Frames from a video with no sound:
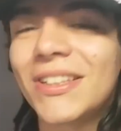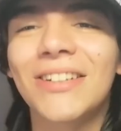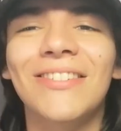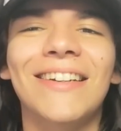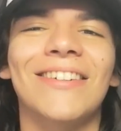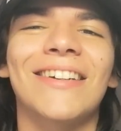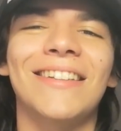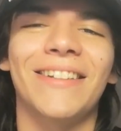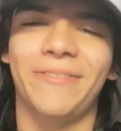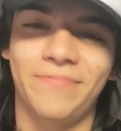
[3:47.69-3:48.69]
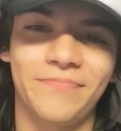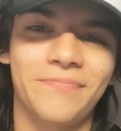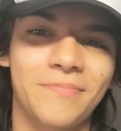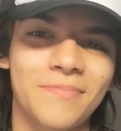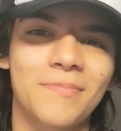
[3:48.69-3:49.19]
pero bueno, gente.
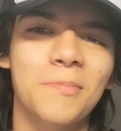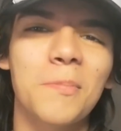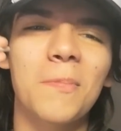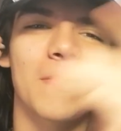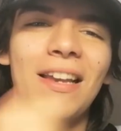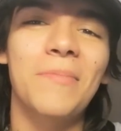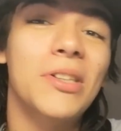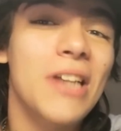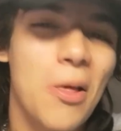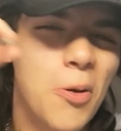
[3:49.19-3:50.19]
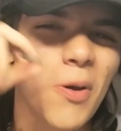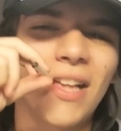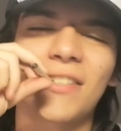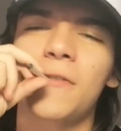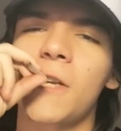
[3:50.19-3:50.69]
Por si las
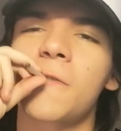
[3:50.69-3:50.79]
dudas.